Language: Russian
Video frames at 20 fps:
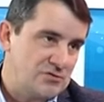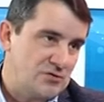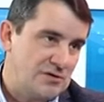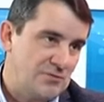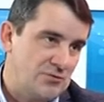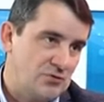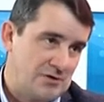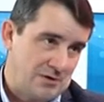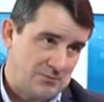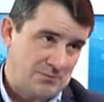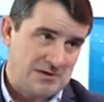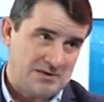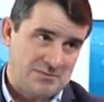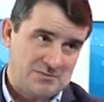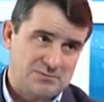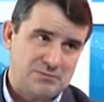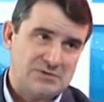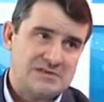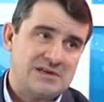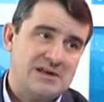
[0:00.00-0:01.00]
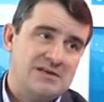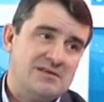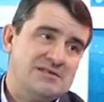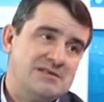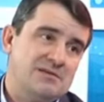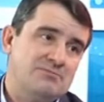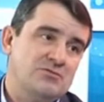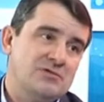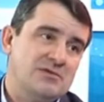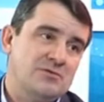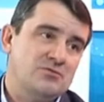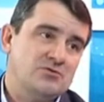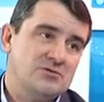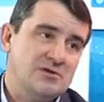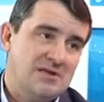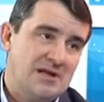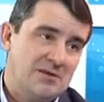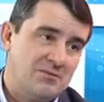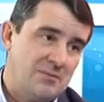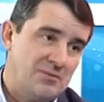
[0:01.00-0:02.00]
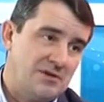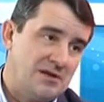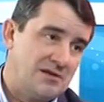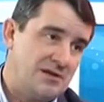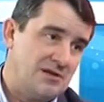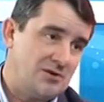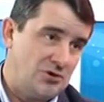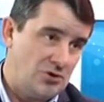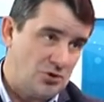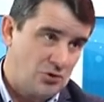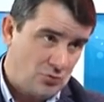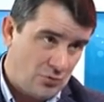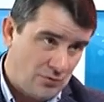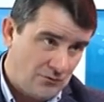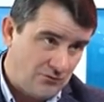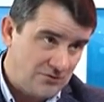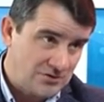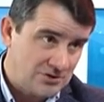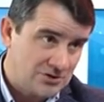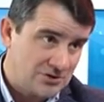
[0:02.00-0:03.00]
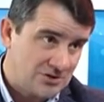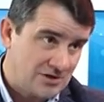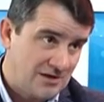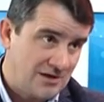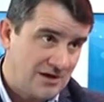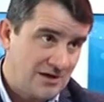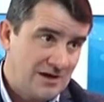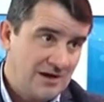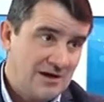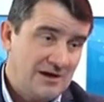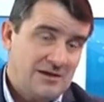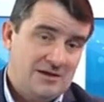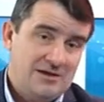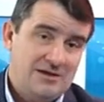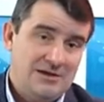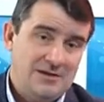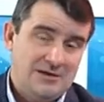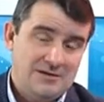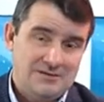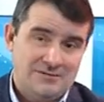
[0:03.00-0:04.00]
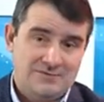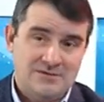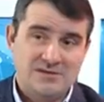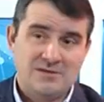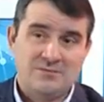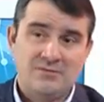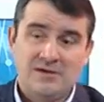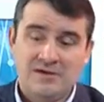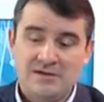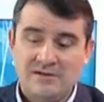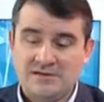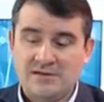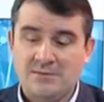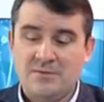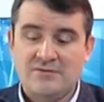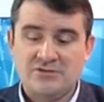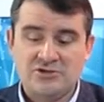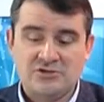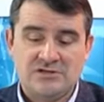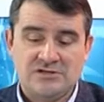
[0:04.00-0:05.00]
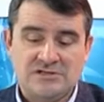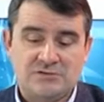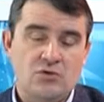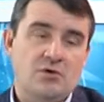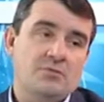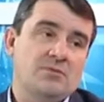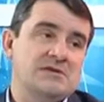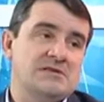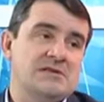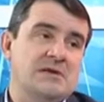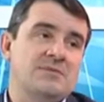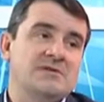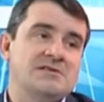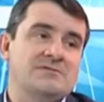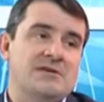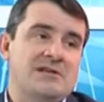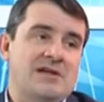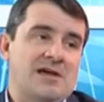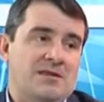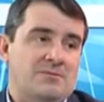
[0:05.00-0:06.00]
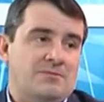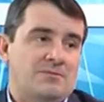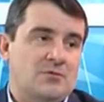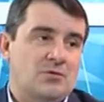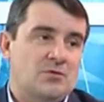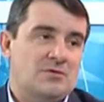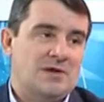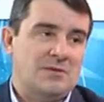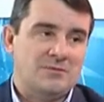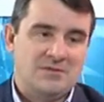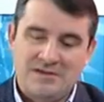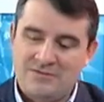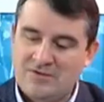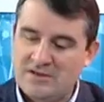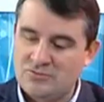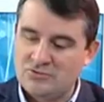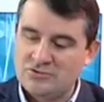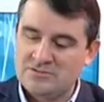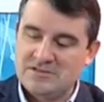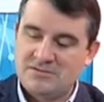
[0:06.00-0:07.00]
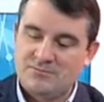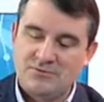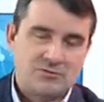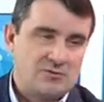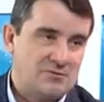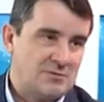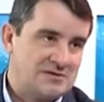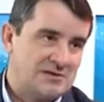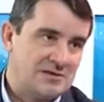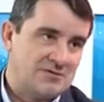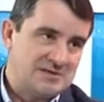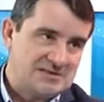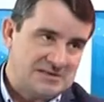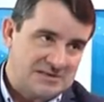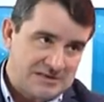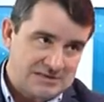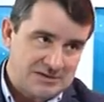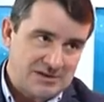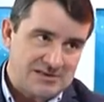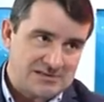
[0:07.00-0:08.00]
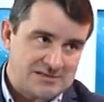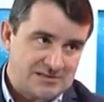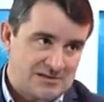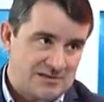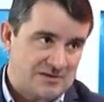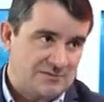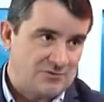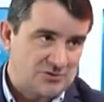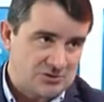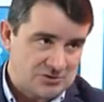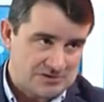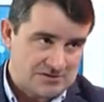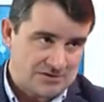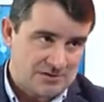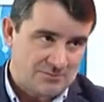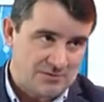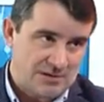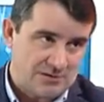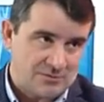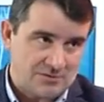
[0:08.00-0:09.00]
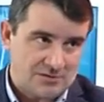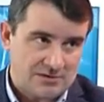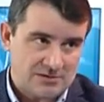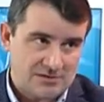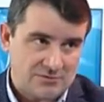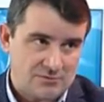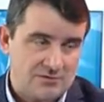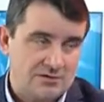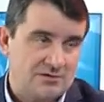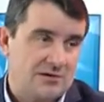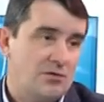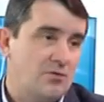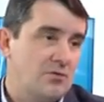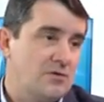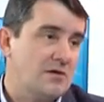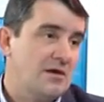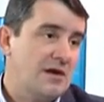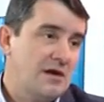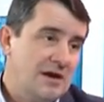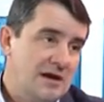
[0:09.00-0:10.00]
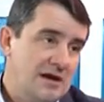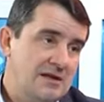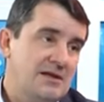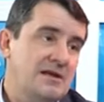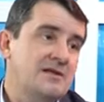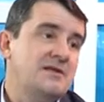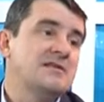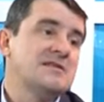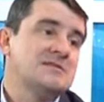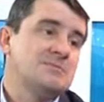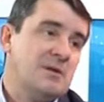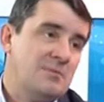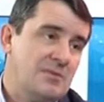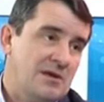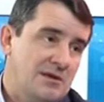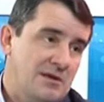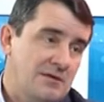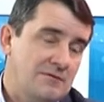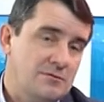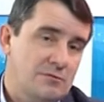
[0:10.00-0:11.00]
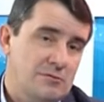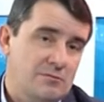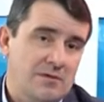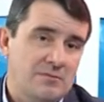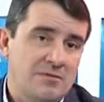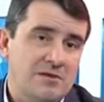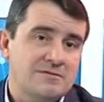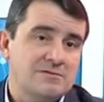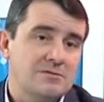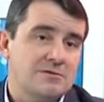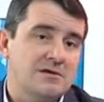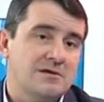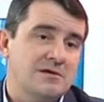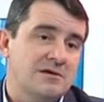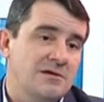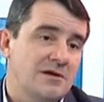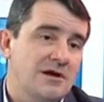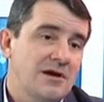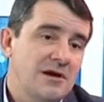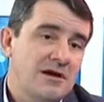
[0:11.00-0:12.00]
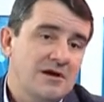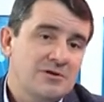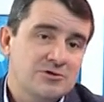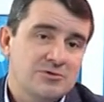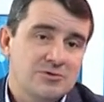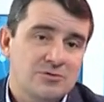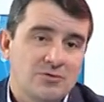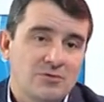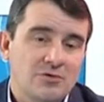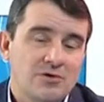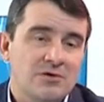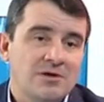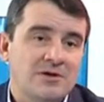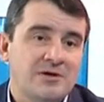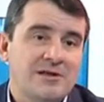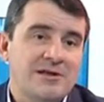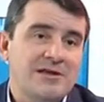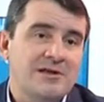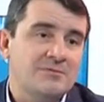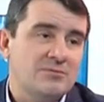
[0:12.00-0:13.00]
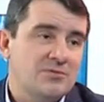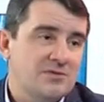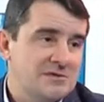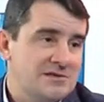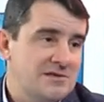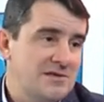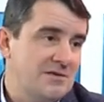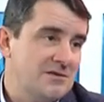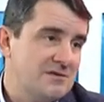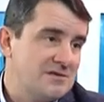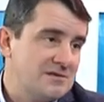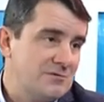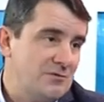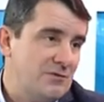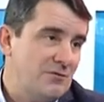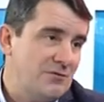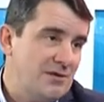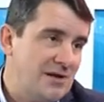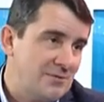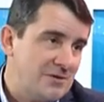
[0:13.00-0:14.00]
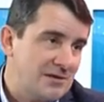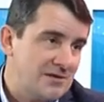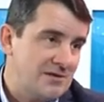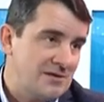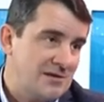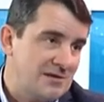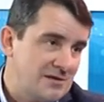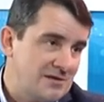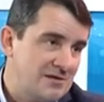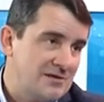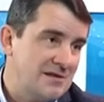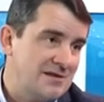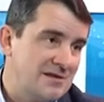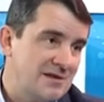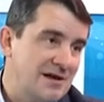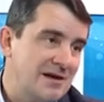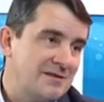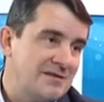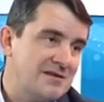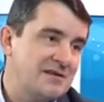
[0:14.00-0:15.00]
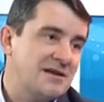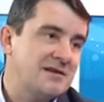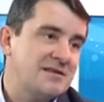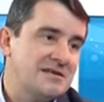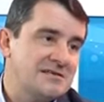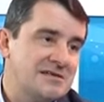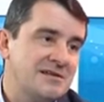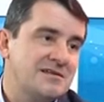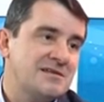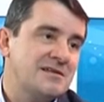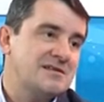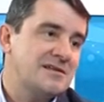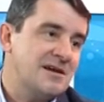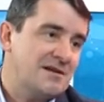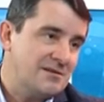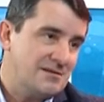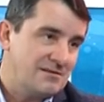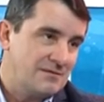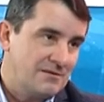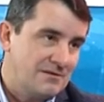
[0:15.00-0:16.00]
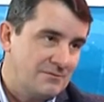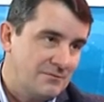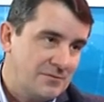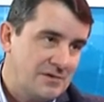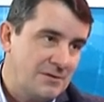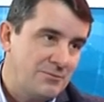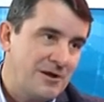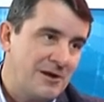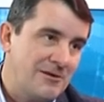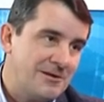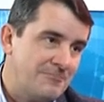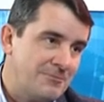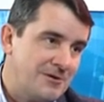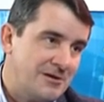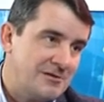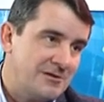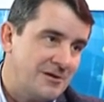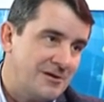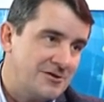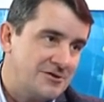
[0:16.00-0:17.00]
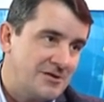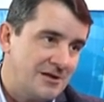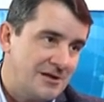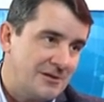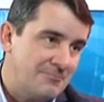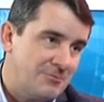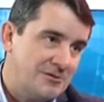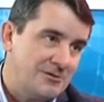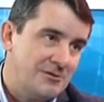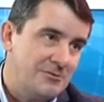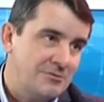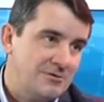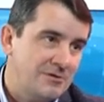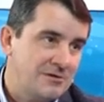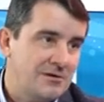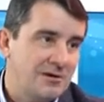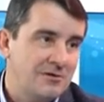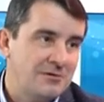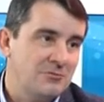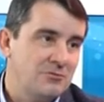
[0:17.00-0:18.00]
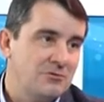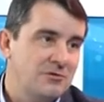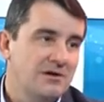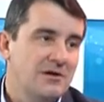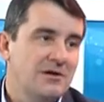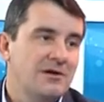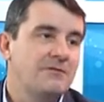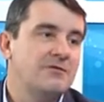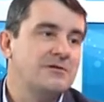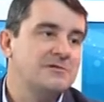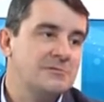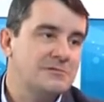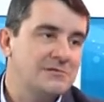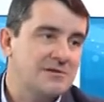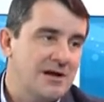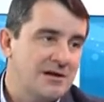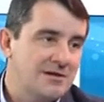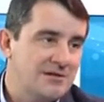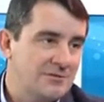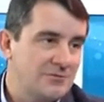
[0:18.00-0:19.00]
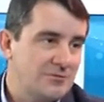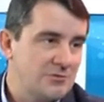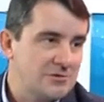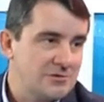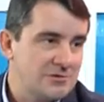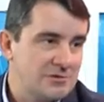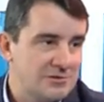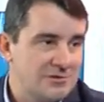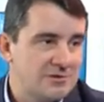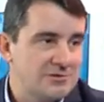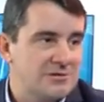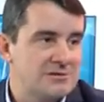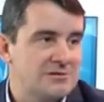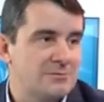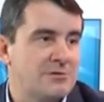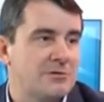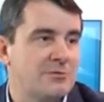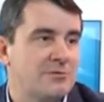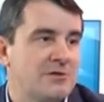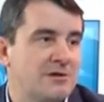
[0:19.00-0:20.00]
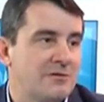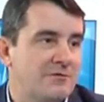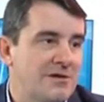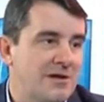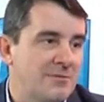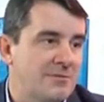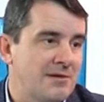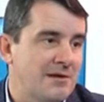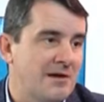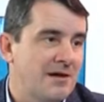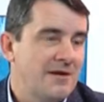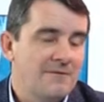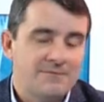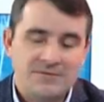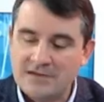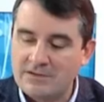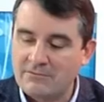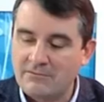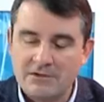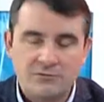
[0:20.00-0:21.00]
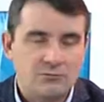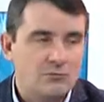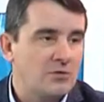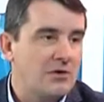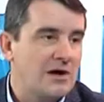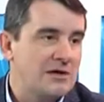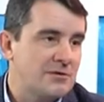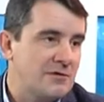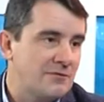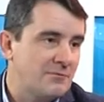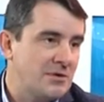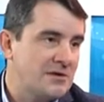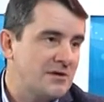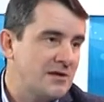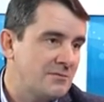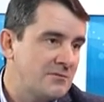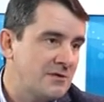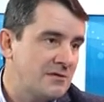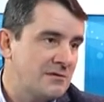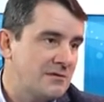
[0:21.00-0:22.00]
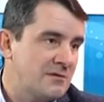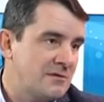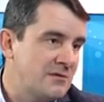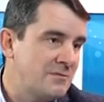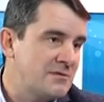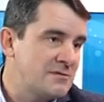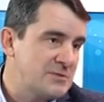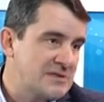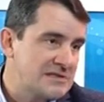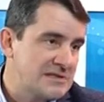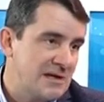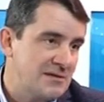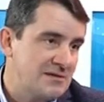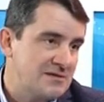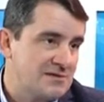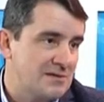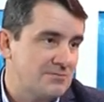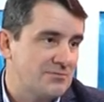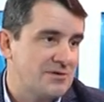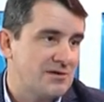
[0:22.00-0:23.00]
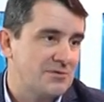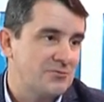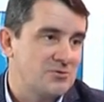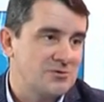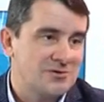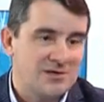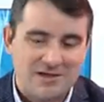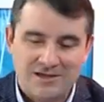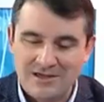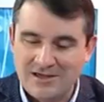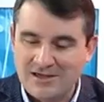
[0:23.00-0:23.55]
работать по этим специальностям, потому что там оплата еще выше, и, видимо, добавочная стоимость не позволяет, ну, там, давать уже зарплату вместо 20, 30 или выше зарплату, где-то люди находят. Это один из моментов. Второй момент все-таки, что крен был сделан в свое время, это, это как, знаете, как 10 лет назад неправильно принятые решения определенные дают в результате вот э, через определенное время нехватку кадров по тем или иным специальностям. Потому что